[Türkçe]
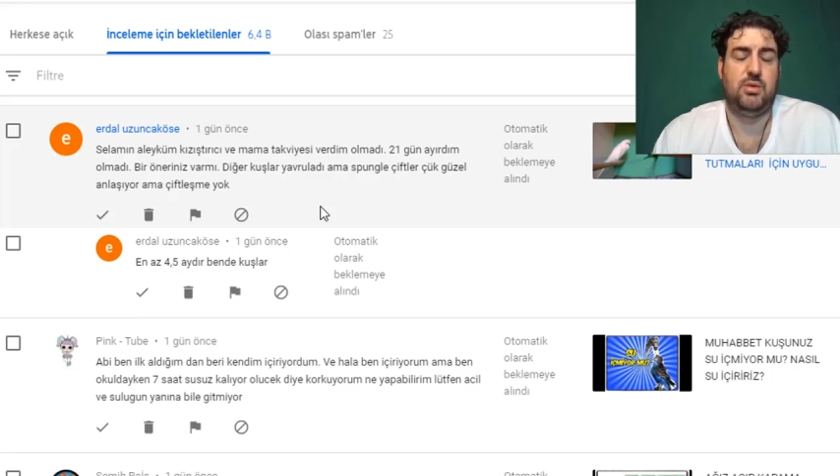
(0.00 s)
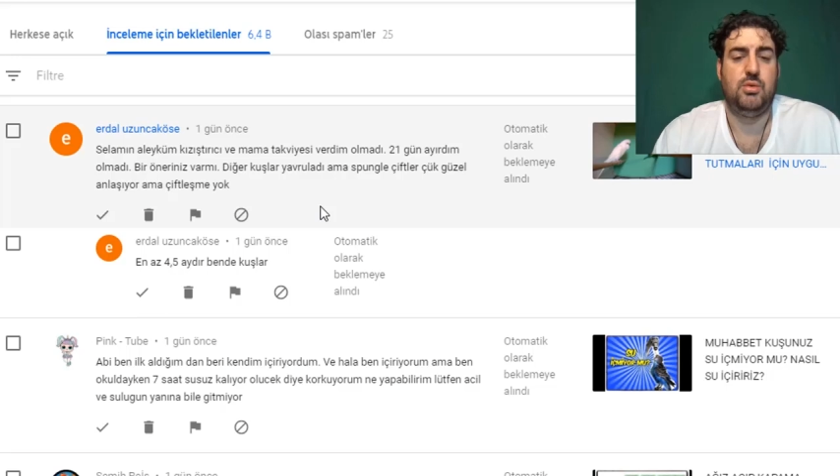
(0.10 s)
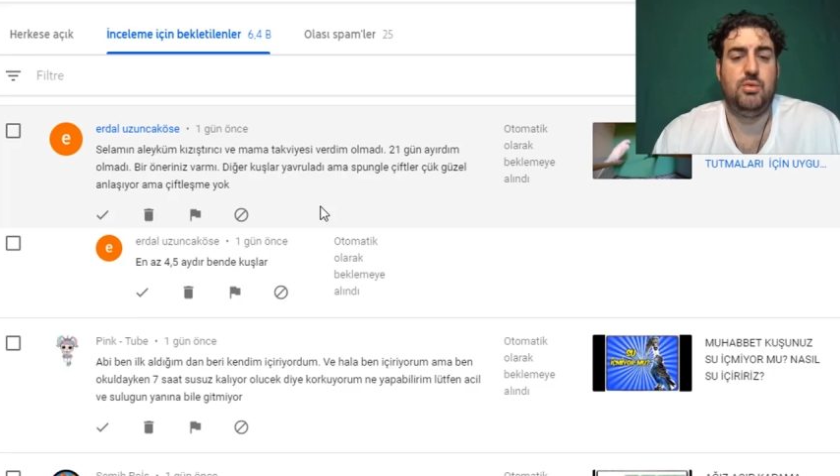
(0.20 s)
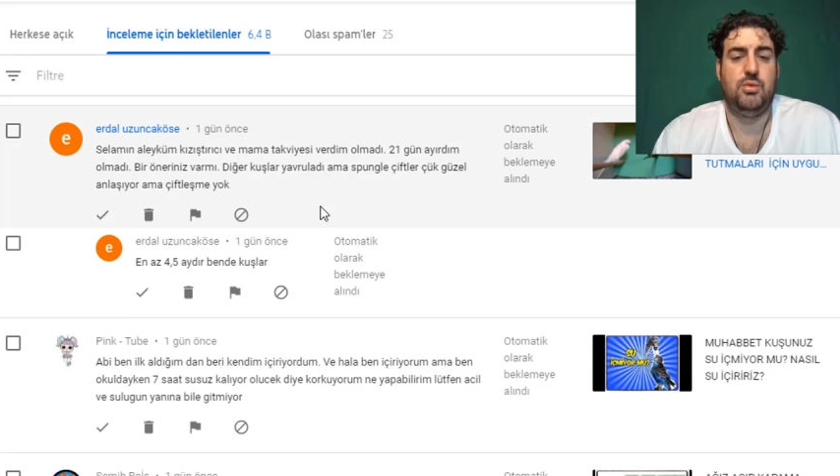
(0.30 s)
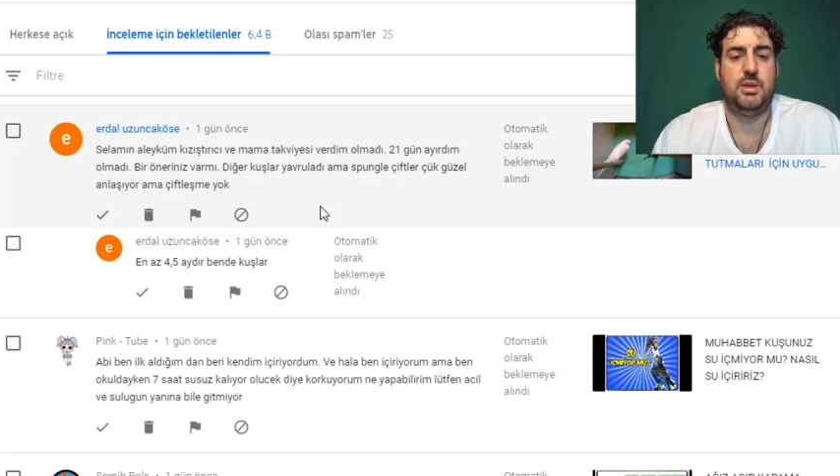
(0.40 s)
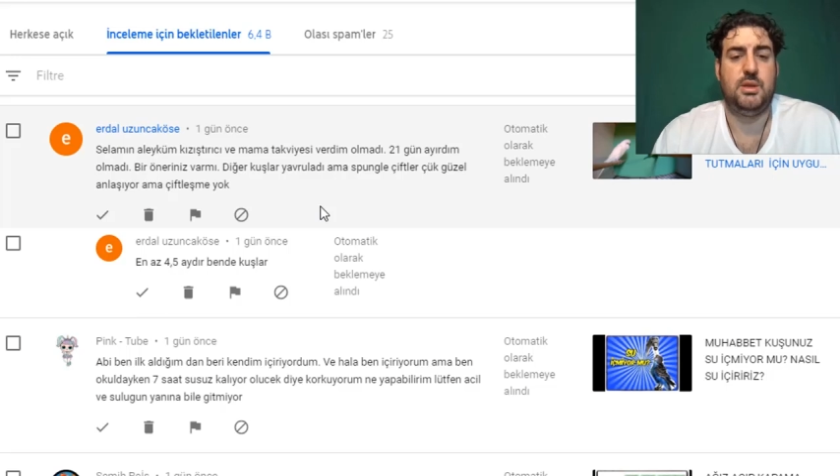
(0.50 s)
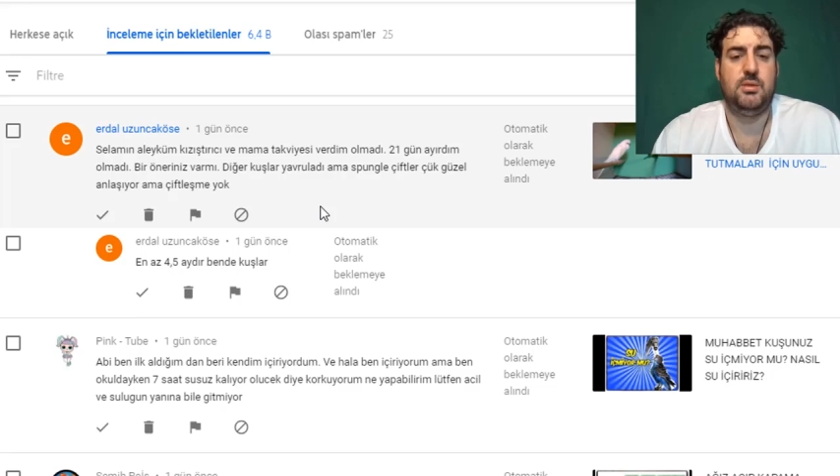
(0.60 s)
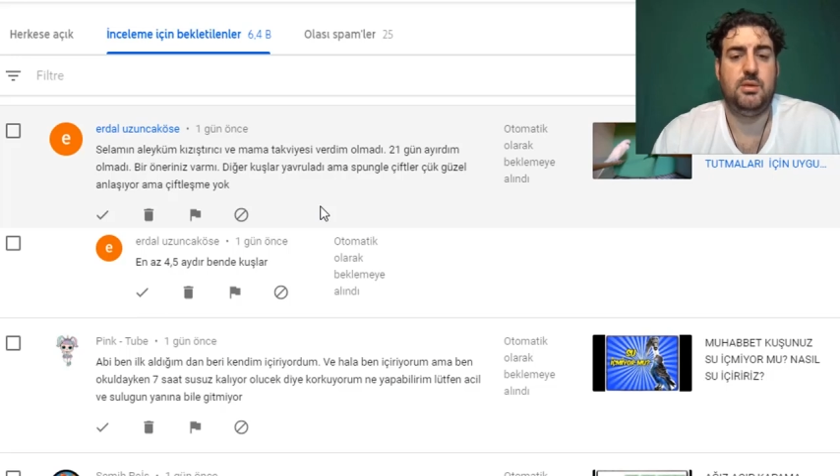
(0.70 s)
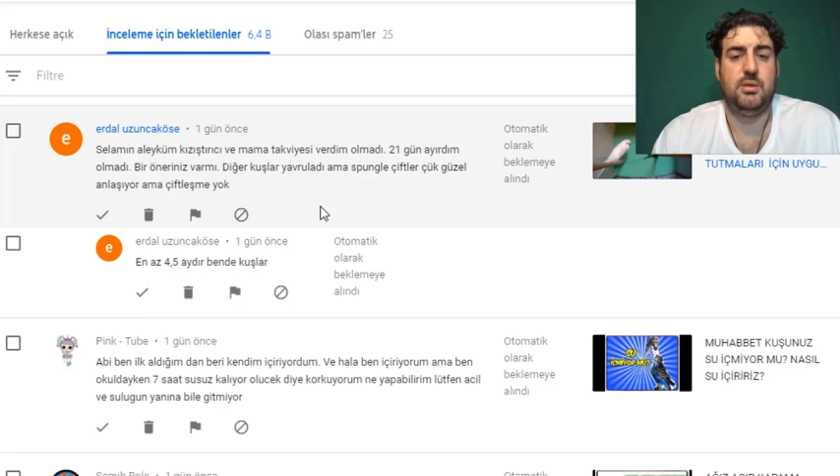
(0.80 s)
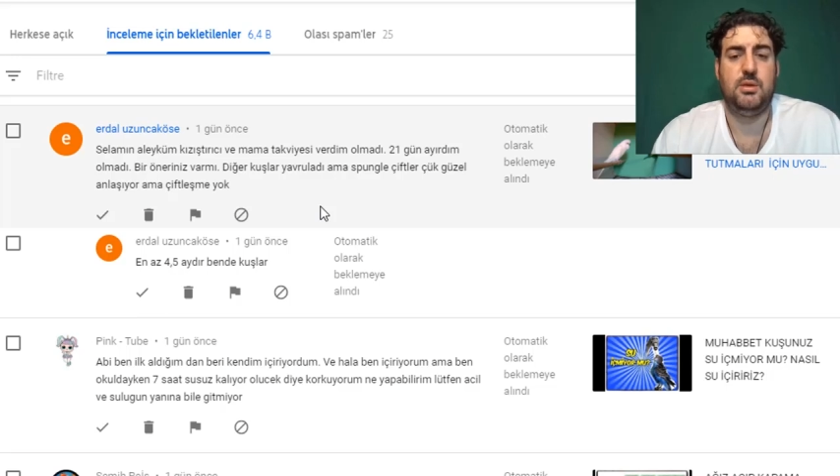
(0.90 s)
O yüzden
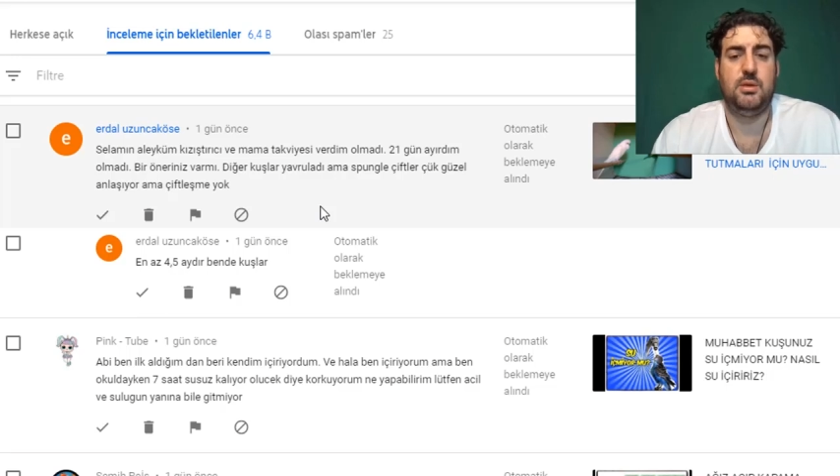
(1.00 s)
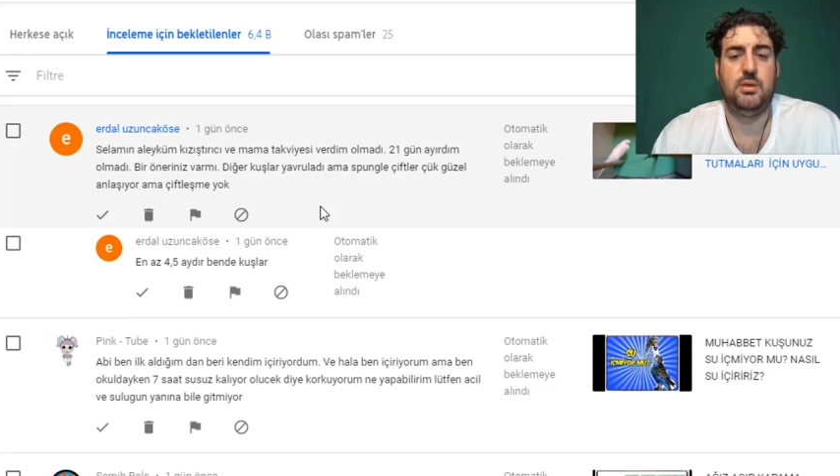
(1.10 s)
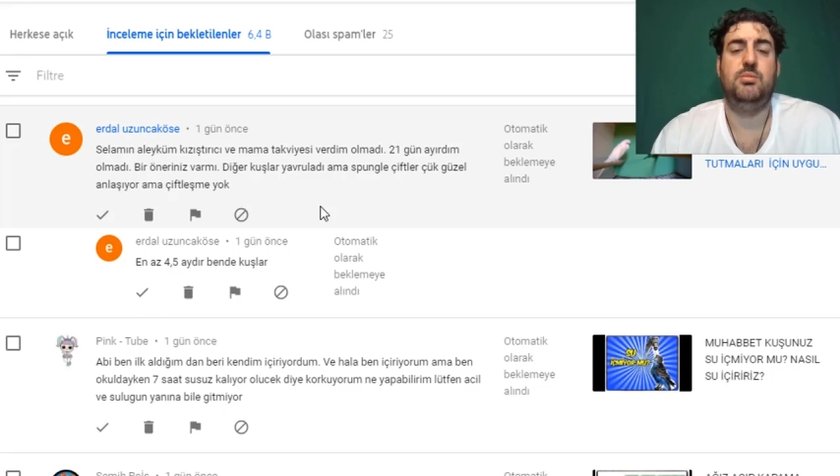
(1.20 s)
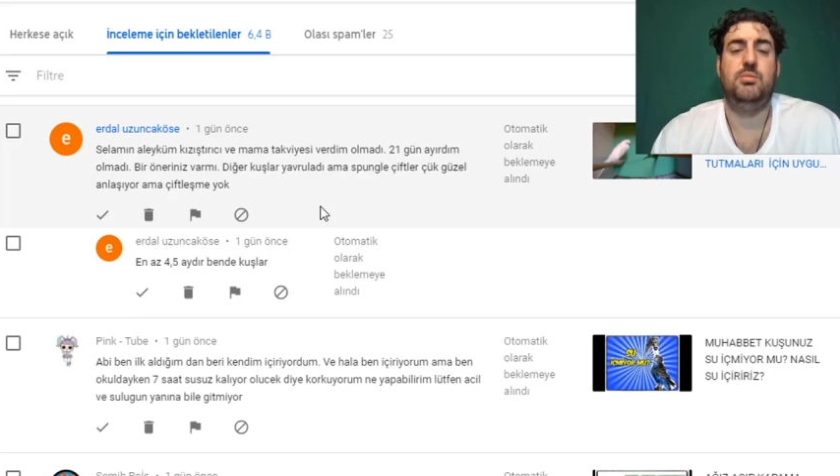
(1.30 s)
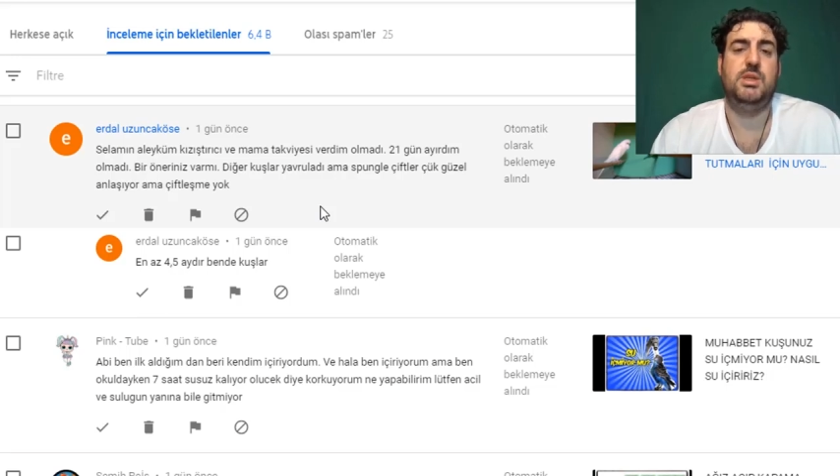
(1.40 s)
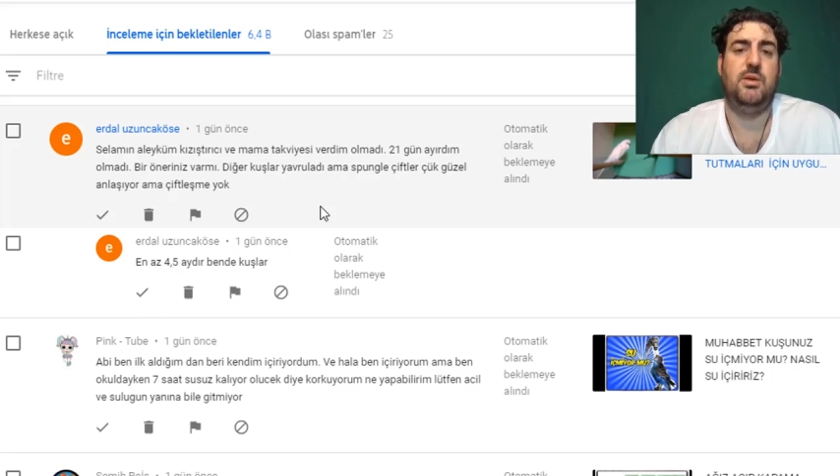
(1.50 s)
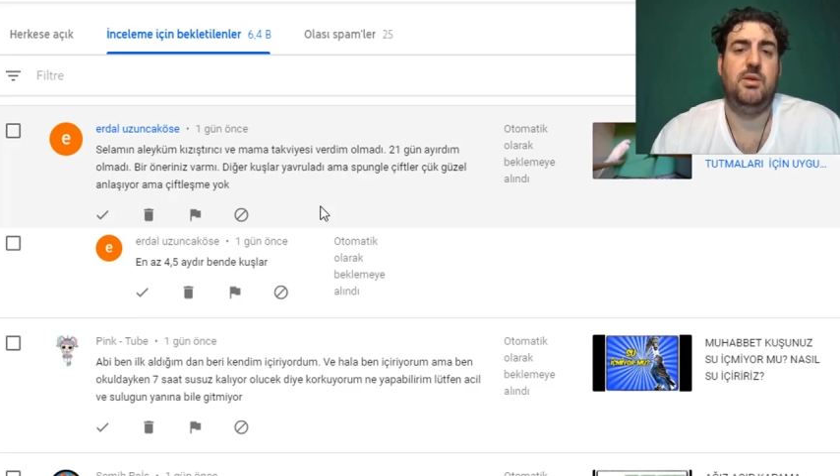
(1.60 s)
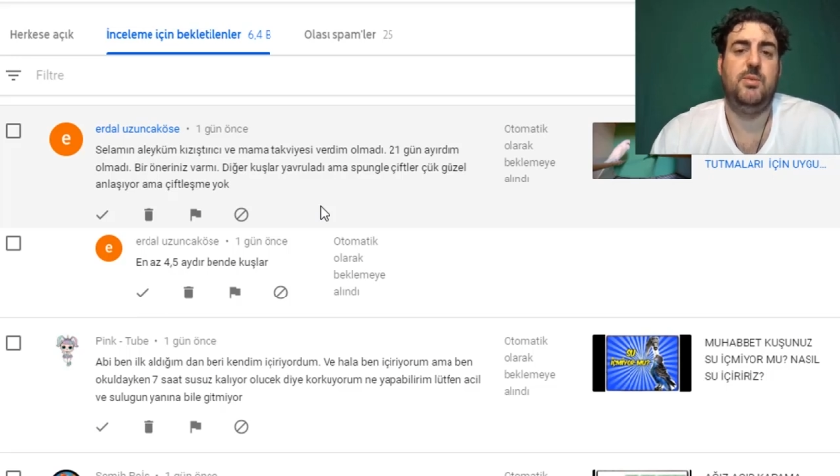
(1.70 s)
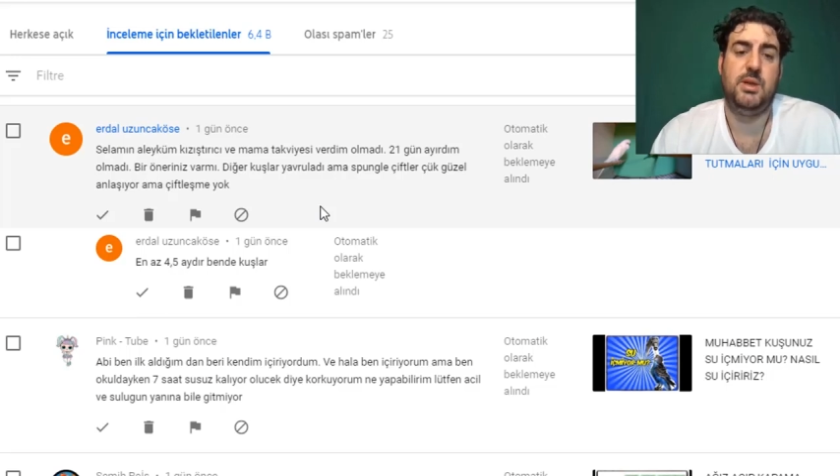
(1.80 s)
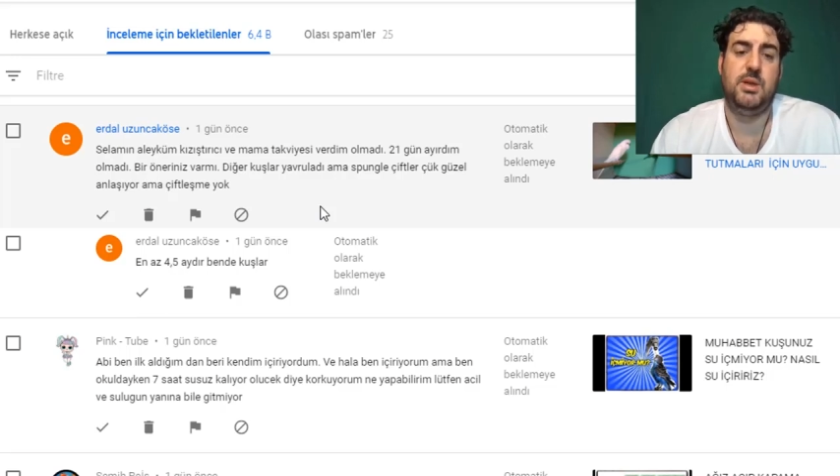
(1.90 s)
e, net bir cevap
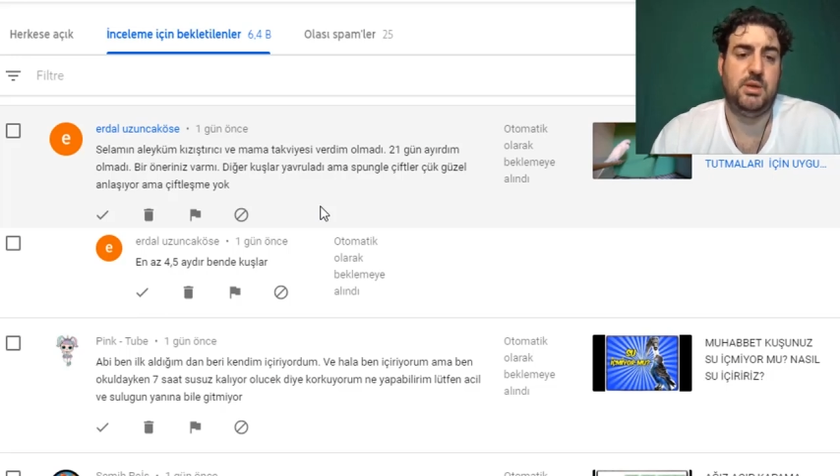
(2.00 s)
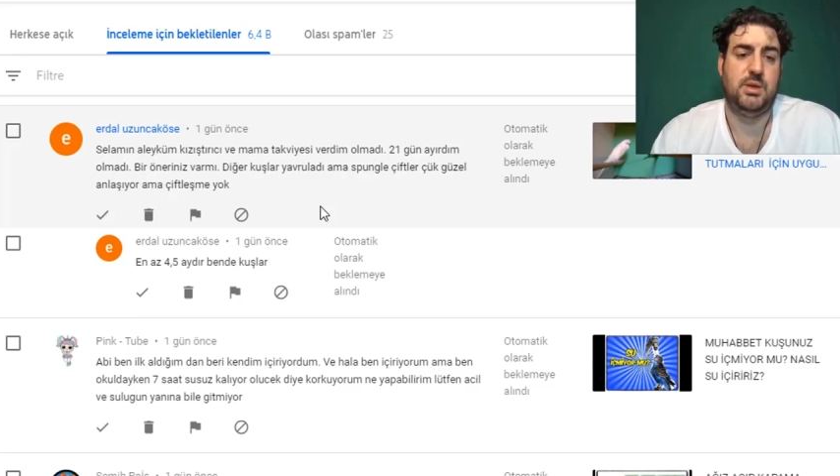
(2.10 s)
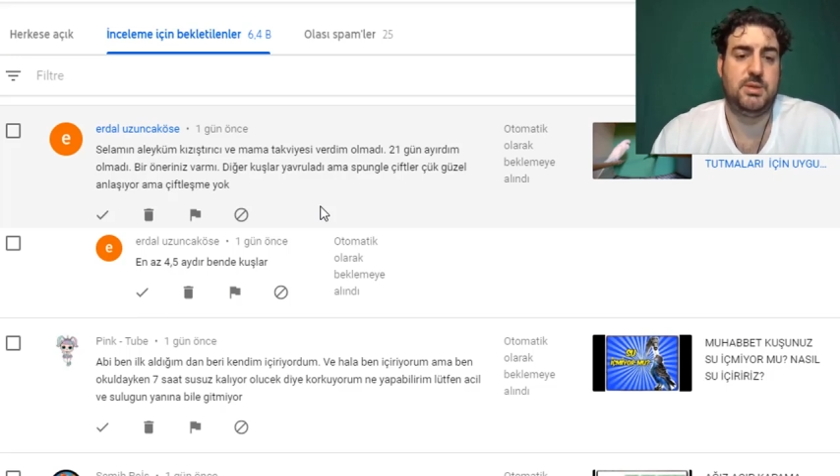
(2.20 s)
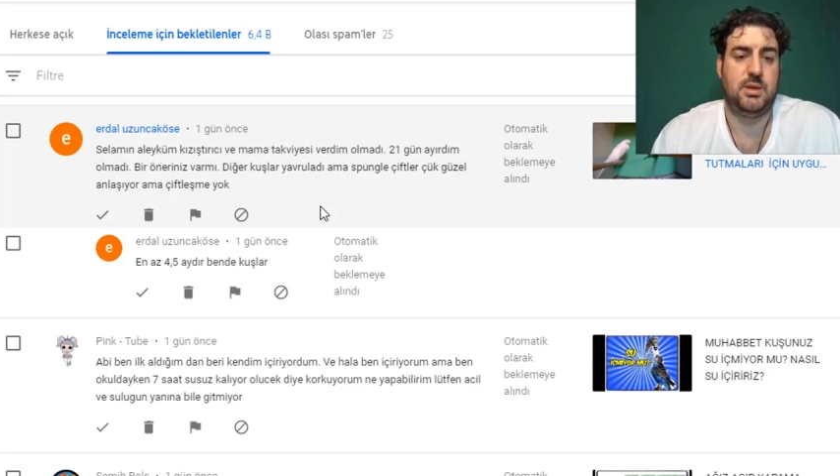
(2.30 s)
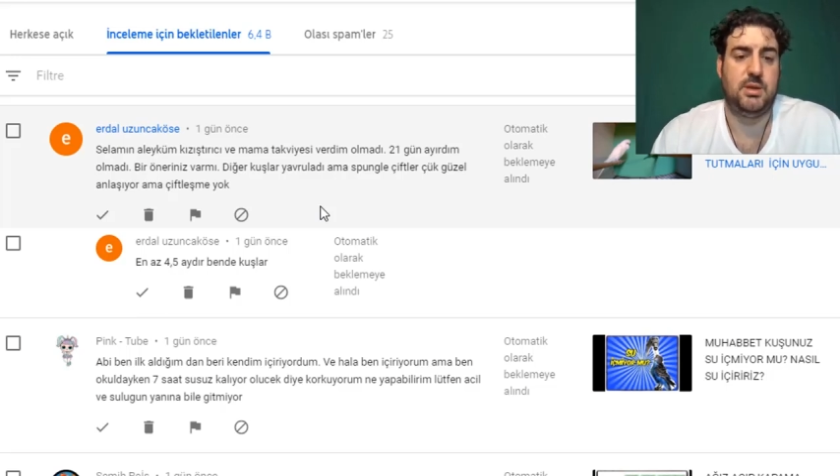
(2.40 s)
veremeyeceğim sana.